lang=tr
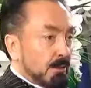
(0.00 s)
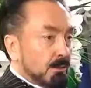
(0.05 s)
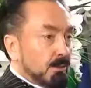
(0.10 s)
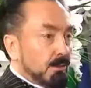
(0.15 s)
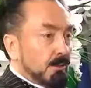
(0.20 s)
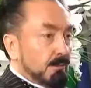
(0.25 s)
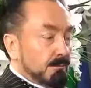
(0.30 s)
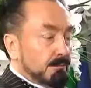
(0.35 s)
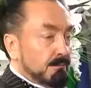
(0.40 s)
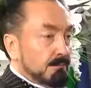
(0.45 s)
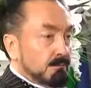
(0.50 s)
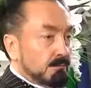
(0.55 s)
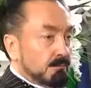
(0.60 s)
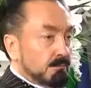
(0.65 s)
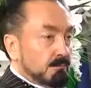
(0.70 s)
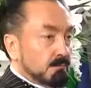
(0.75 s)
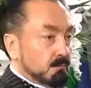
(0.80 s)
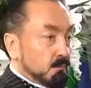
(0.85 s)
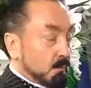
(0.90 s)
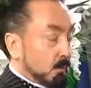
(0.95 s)
bekliyor.
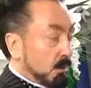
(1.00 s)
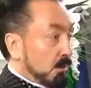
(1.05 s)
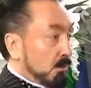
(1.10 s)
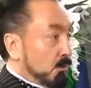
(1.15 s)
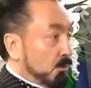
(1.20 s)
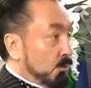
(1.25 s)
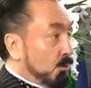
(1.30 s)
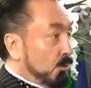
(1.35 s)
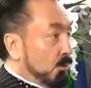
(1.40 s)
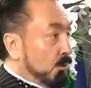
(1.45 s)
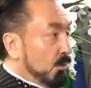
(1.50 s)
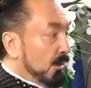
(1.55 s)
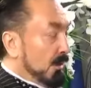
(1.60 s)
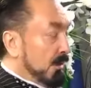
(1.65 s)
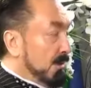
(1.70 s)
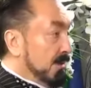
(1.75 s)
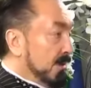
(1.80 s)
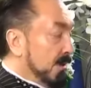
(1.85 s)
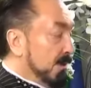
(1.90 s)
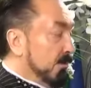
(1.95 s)

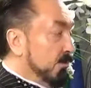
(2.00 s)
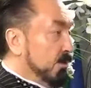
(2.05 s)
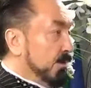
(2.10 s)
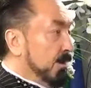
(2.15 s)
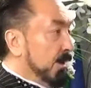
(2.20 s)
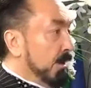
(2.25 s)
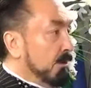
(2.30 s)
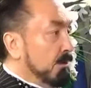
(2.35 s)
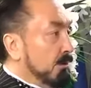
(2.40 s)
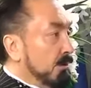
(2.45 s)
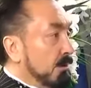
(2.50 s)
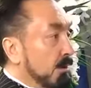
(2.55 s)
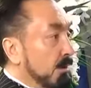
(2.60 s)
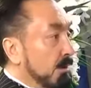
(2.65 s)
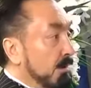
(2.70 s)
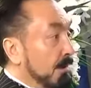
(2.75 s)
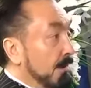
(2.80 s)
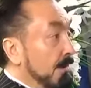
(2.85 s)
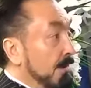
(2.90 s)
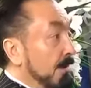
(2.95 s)
Yumruklarını sıkmış
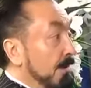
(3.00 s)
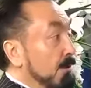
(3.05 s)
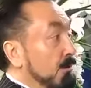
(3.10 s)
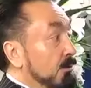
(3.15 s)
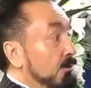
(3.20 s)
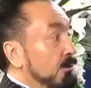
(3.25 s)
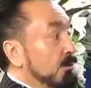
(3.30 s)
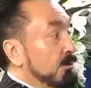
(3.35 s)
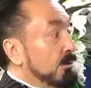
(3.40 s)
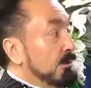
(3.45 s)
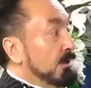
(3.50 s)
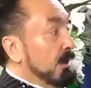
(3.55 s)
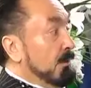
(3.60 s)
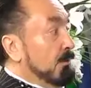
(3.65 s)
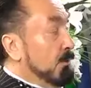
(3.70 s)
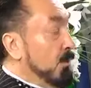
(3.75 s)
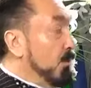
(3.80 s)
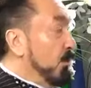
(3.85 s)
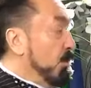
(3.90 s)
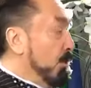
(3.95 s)
bekliyor.
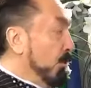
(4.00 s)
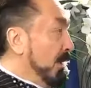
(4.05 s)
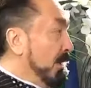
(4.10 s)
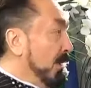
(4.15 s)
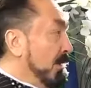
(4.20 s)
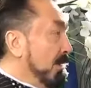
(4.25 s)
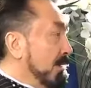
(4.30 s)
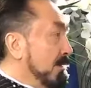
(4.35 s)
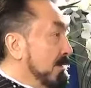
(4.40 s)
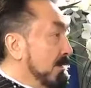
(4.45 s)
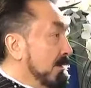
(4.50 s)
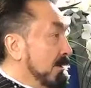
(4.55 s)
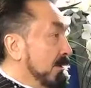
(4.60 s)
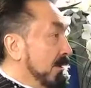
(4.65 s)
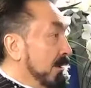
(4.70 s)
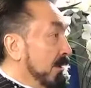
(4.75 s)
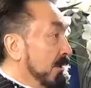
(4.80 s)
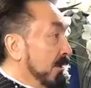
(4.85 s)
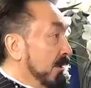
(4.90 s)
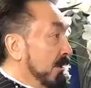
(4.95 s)
Türkiye'yi bir bölmeye
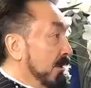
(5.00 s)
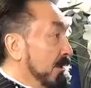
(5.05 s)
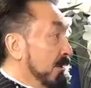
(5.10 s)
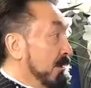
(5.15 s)
kalksınlar.